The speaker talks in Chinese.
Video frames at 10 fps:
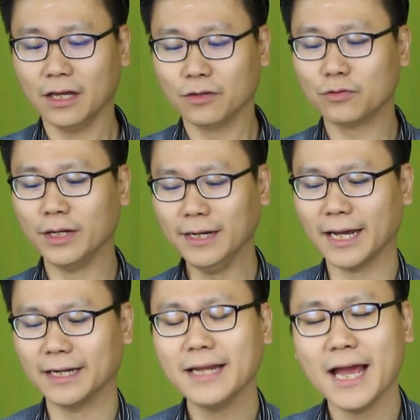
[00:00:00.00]
原
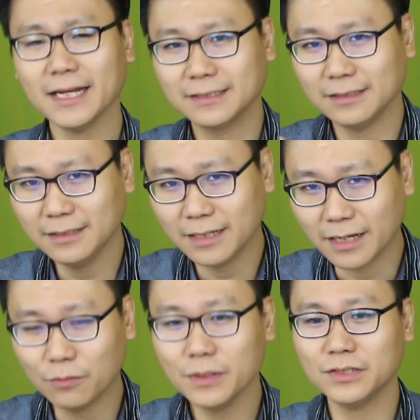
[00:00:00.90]
来纳吉也
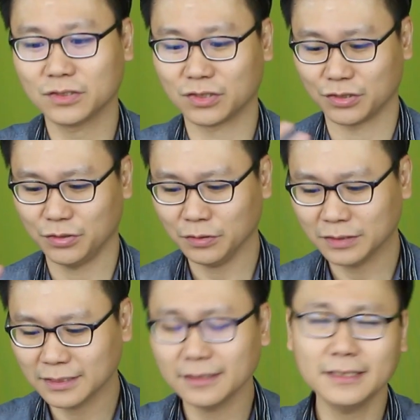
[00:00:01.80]
会使用
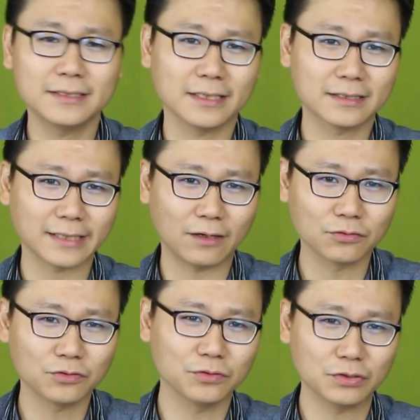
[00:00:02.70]
这一些招
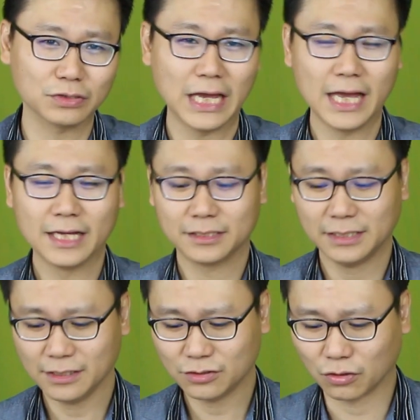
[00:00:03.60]
数，就是
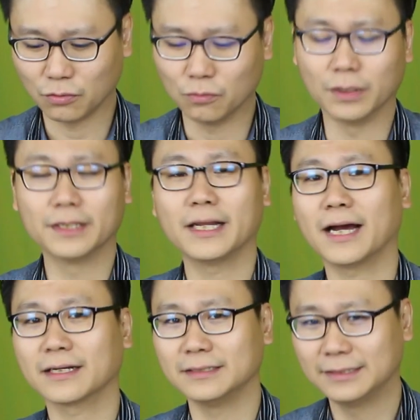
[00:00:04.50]
性丑闻啊，
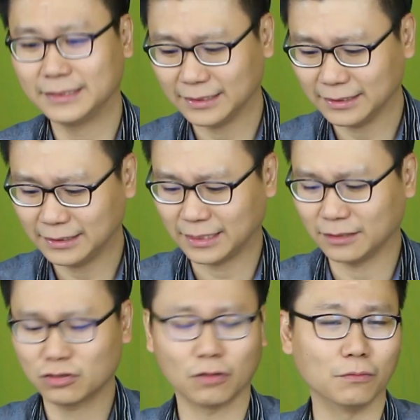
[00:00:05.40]
跟金钱
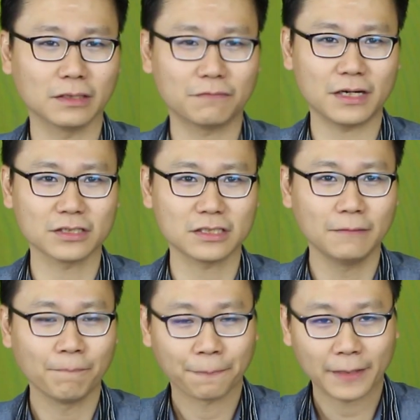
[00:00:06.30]
丑闻的方式，
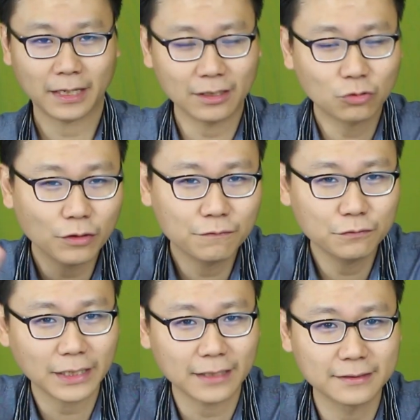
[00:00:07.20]
来对付
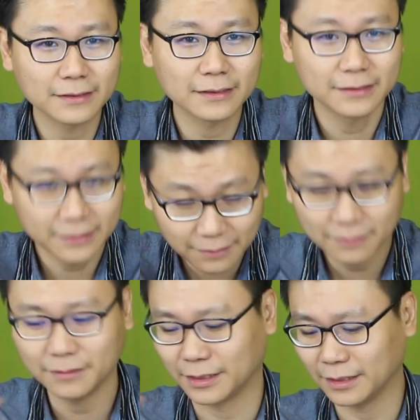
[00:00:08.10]
他的这个政
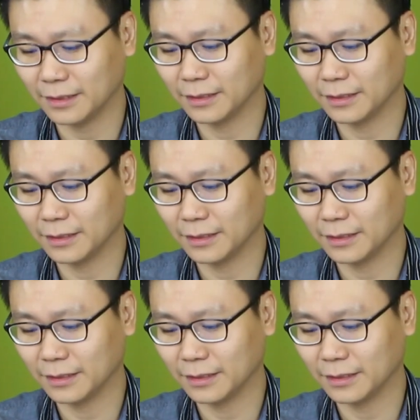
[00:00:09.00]
敌。